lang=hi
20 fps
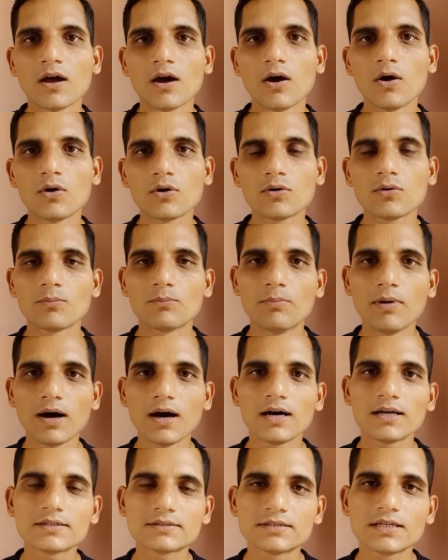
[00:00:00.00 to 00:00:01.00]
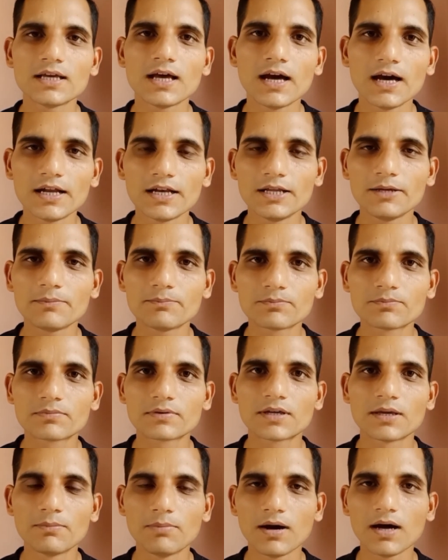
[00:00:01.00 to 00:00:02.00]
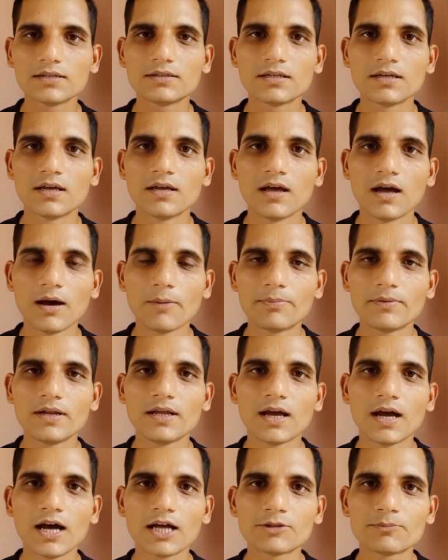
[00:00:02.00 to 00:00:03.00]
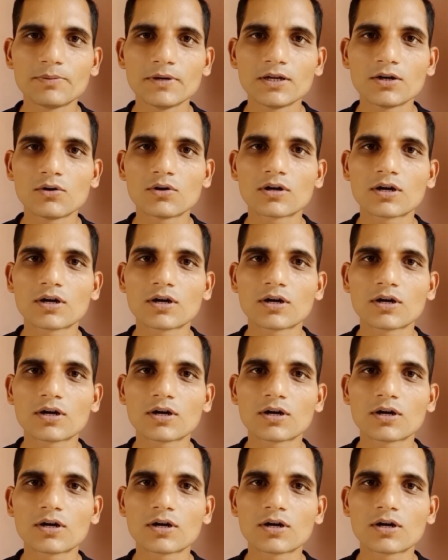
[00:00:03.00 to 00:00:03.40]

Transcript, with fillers: और बाहर से आने के बाद अपने हाथ पैर और